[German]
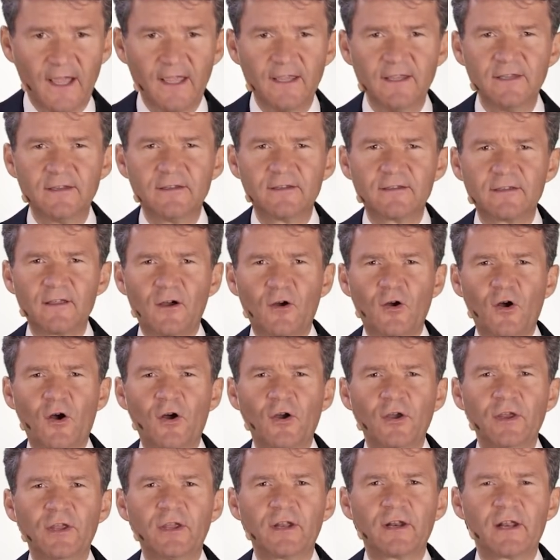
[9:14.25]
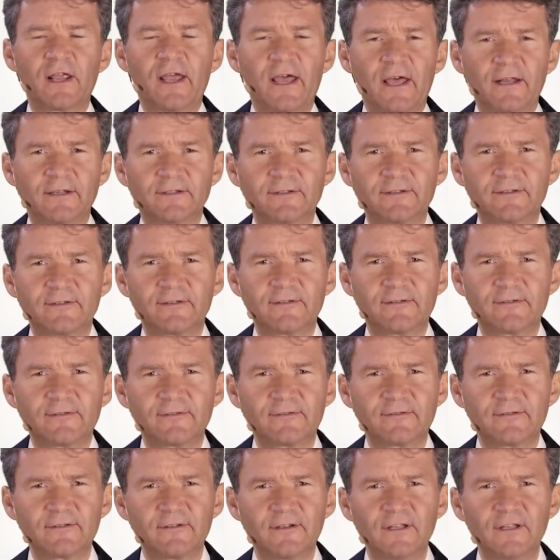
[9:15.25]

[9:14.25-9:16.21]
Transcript: ist auch euer Herz.